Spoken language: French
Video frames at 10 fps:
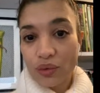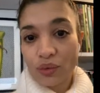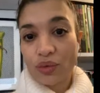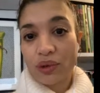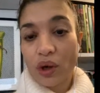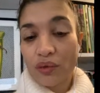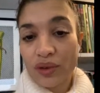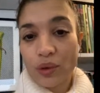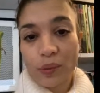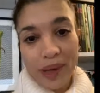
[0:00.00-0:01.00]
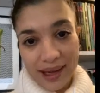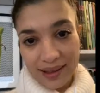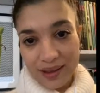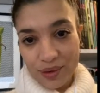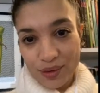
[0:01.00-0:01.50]
dont on a envie de
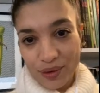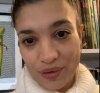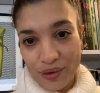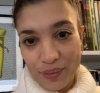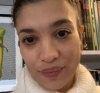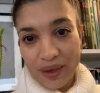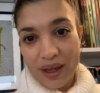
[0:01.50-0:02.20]
parler aux enfants